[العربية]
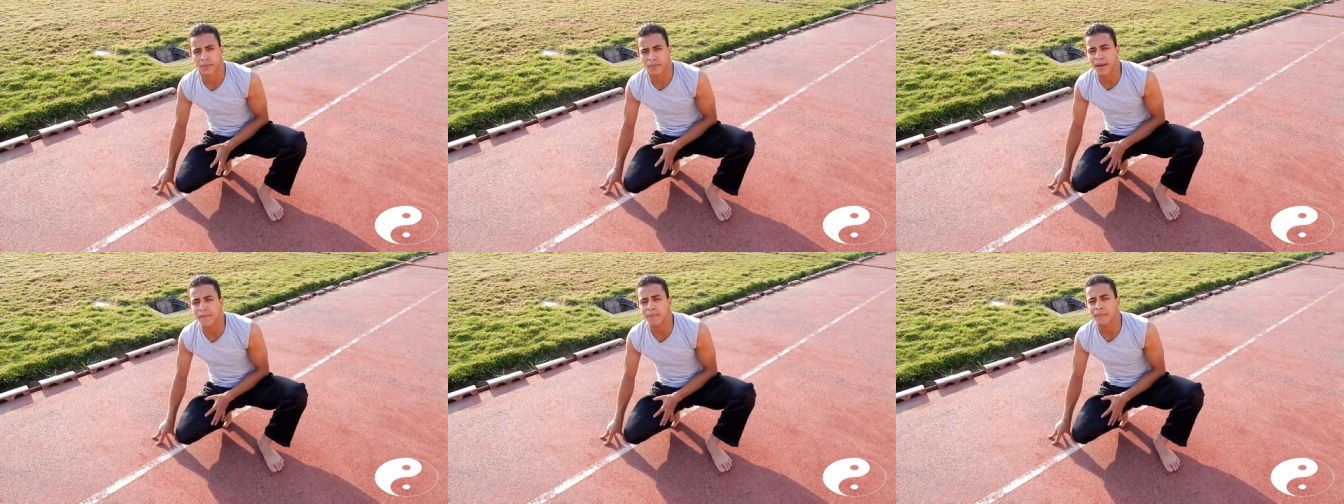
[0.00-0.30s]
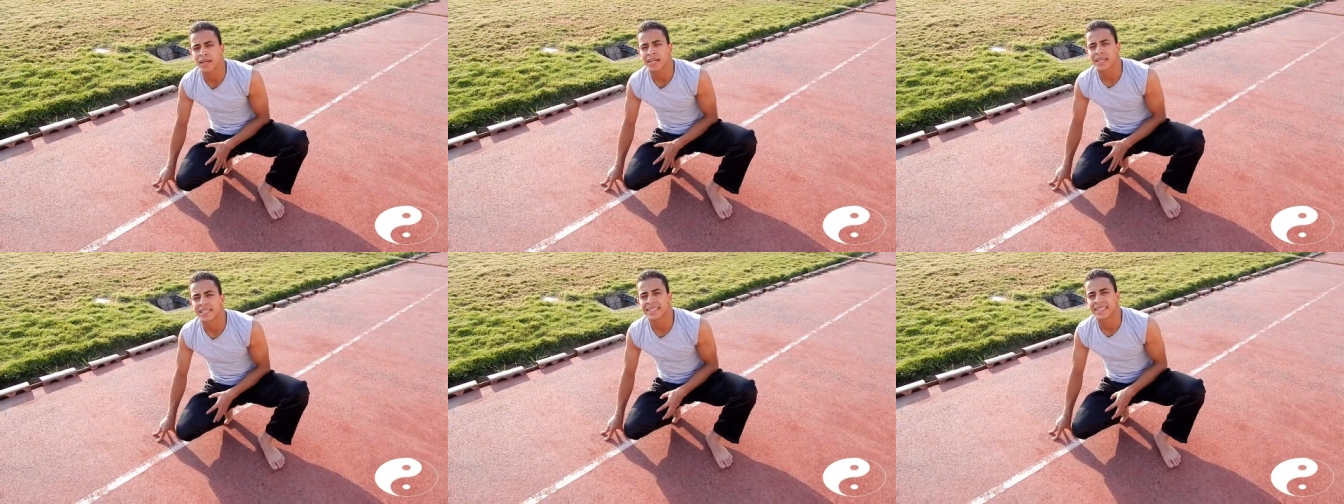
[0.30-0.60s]

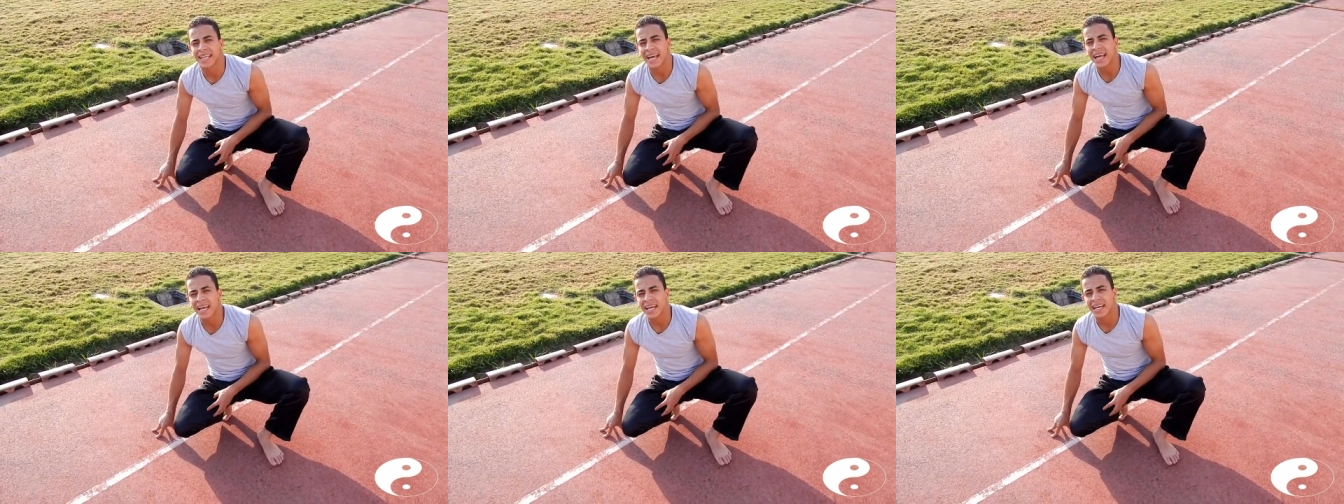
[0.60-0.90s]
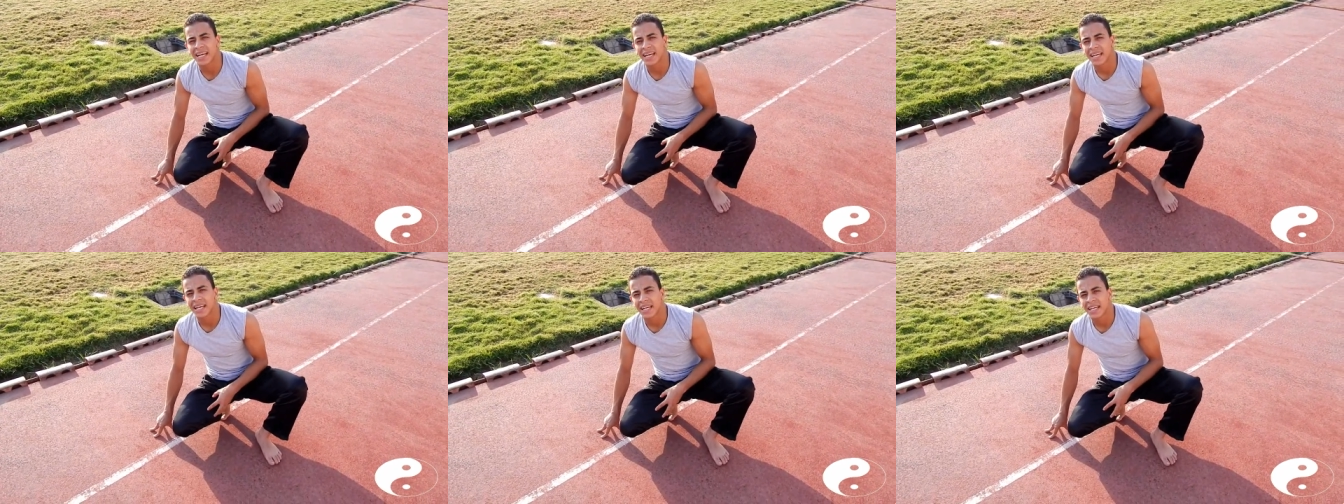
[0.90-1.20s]
تمام
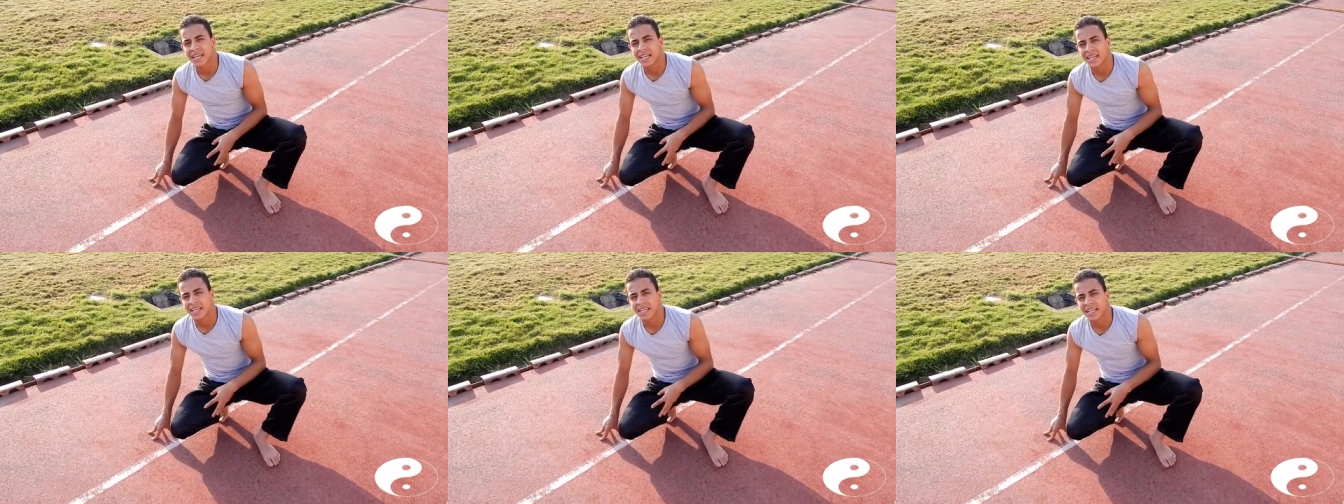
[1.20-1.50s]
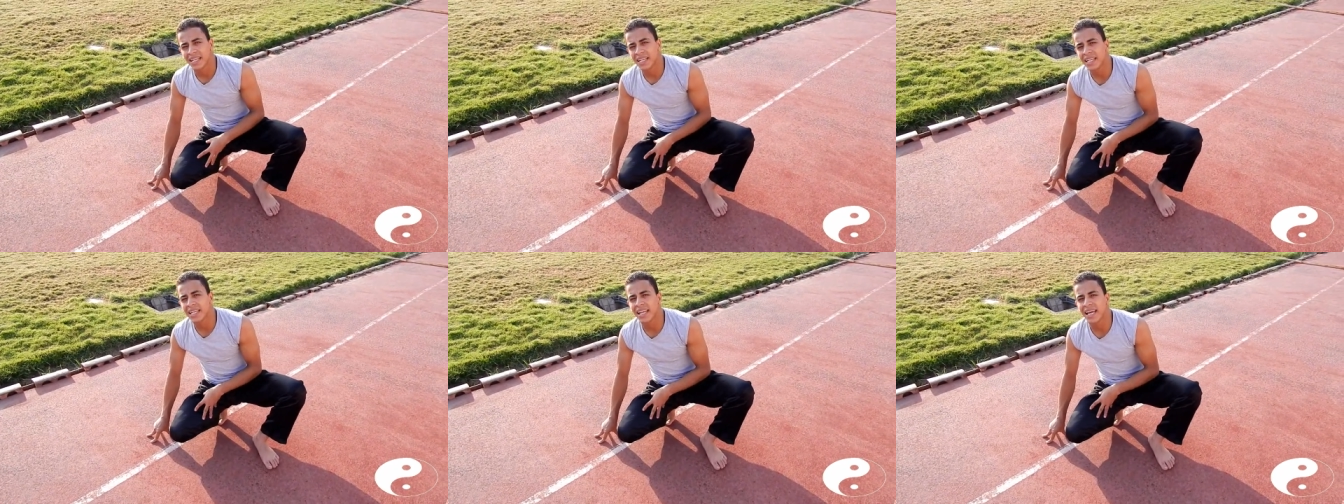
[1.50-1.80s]
ده
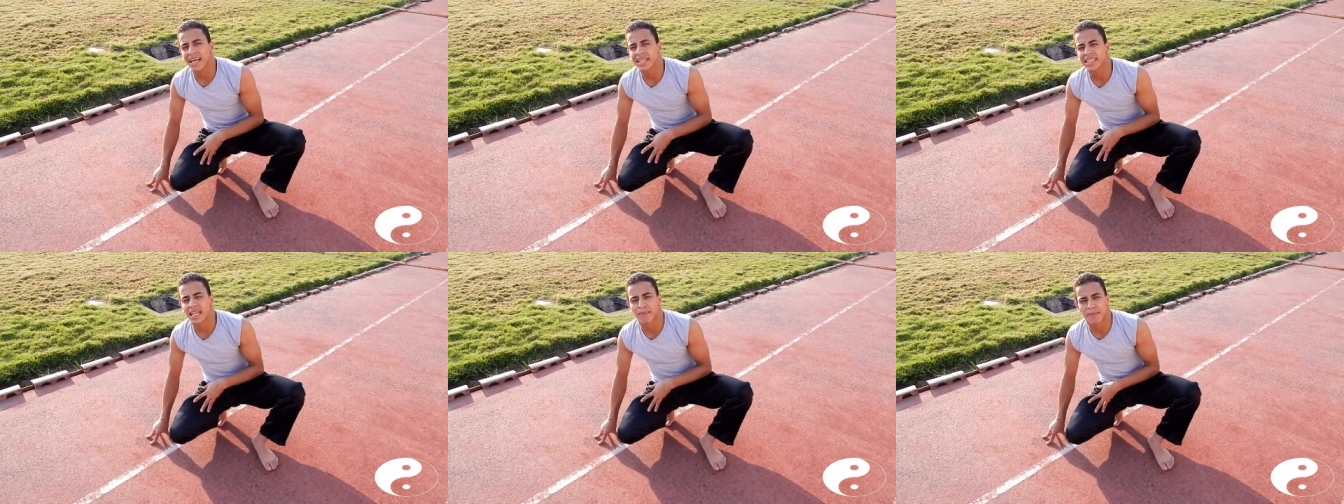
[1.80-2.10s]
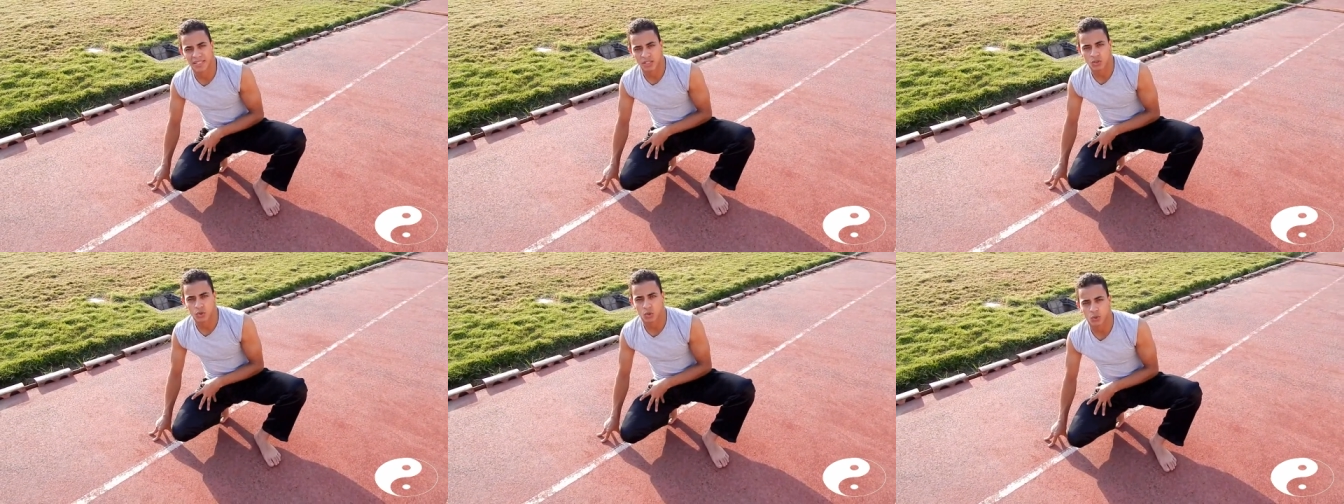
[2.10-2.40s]

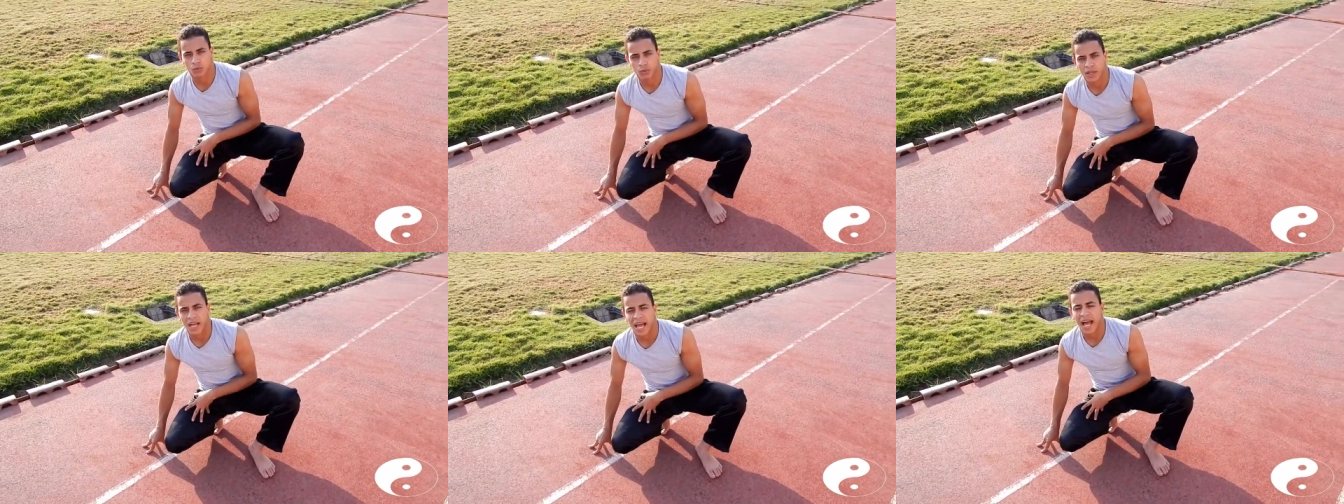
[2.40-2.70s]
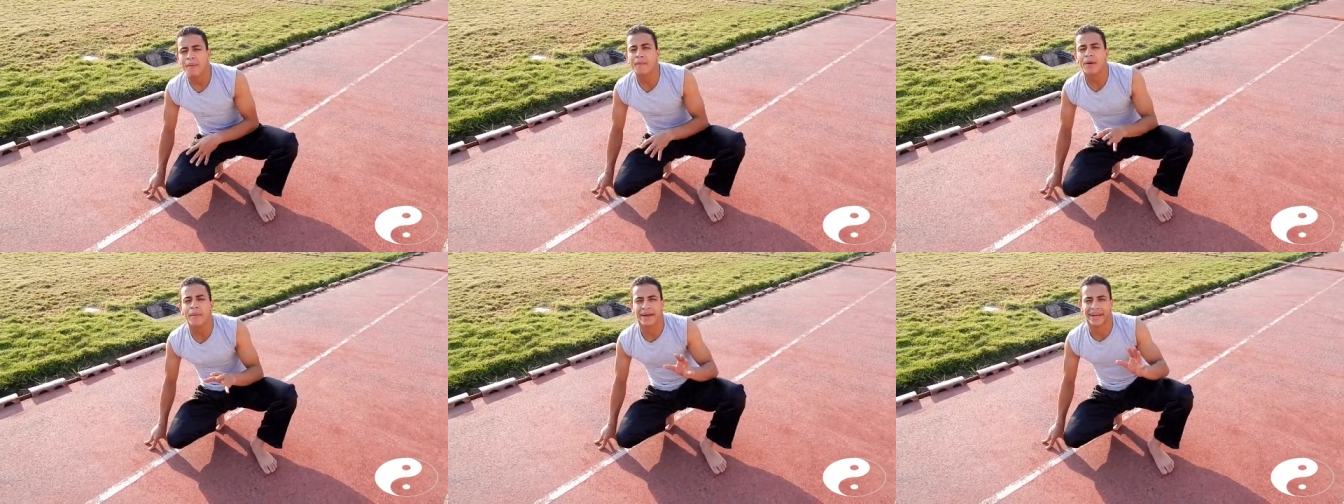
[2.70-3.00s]
التمزق
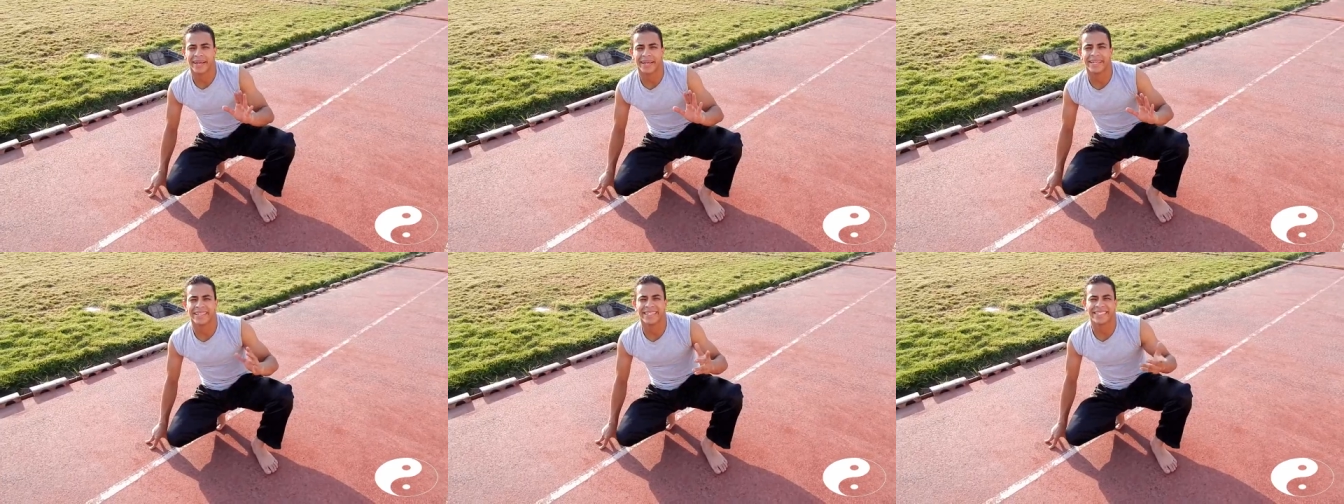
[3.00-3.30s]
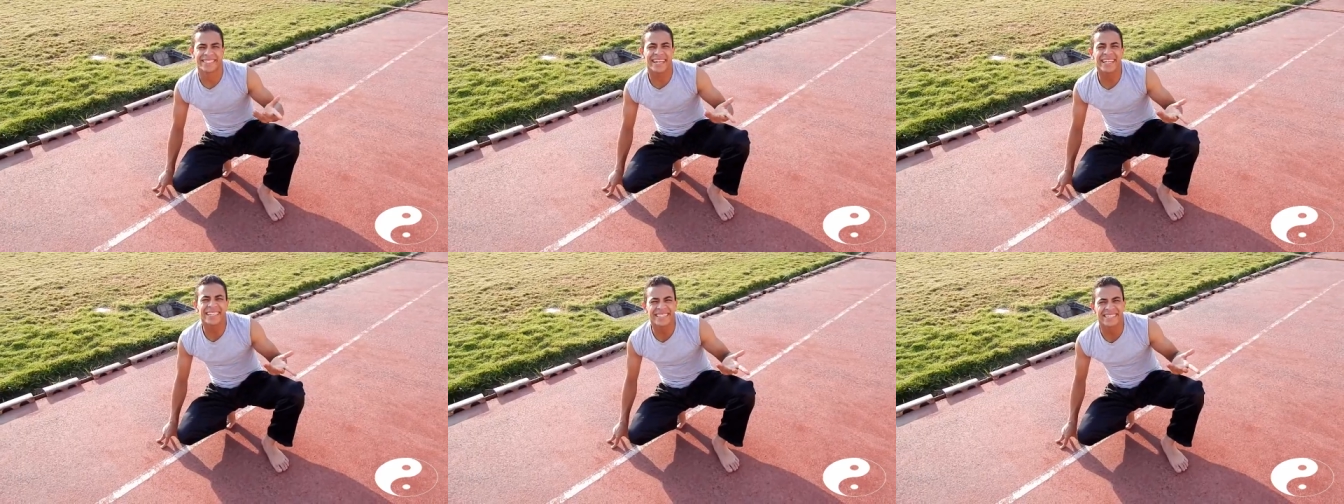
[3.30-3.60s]
اما بقى
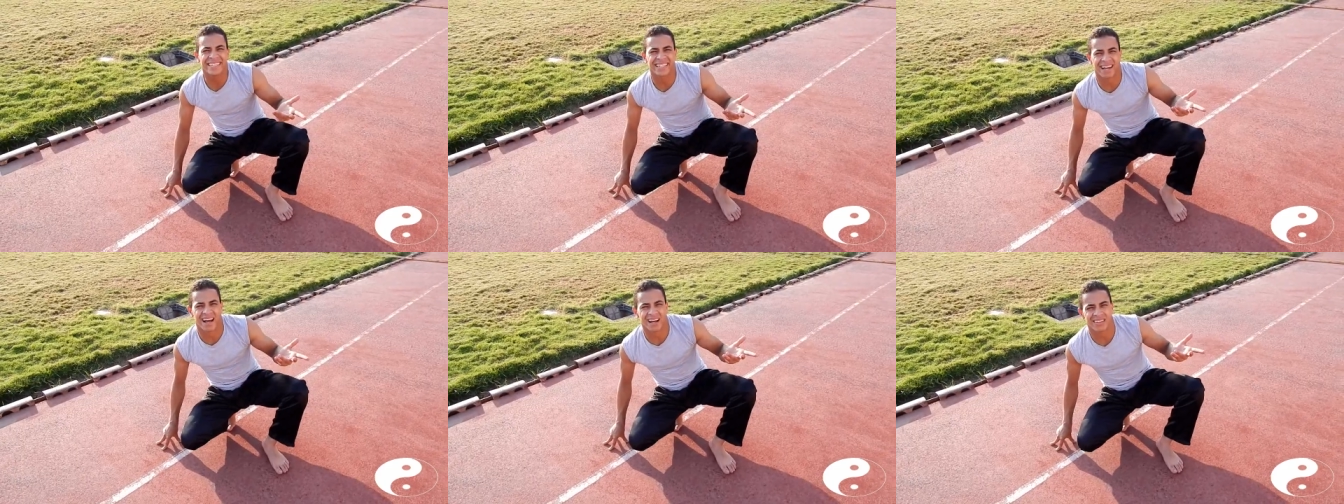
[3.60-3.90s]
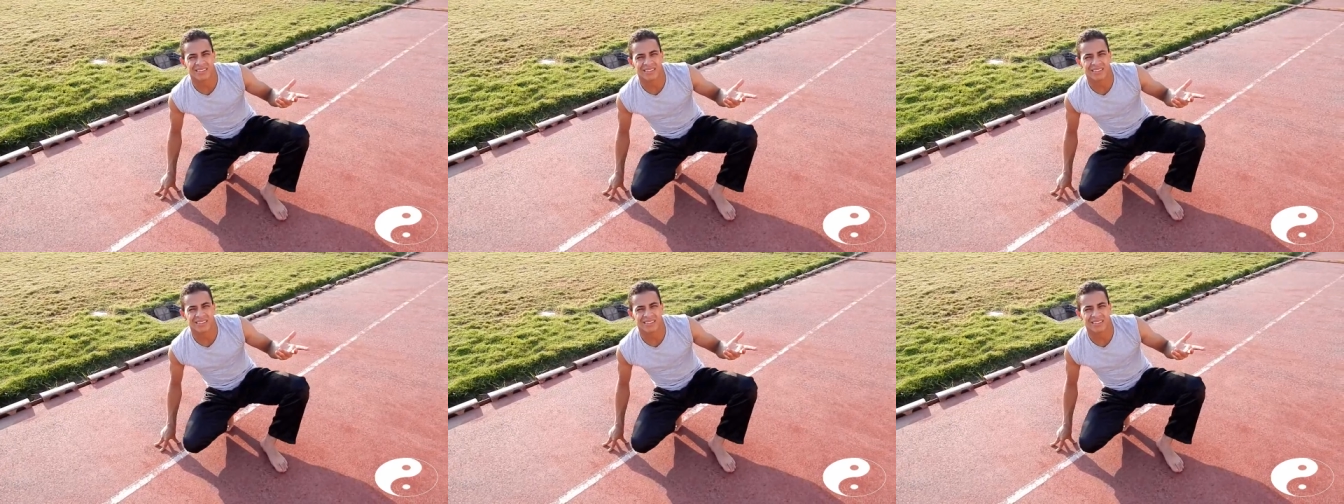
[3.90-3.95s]
الشد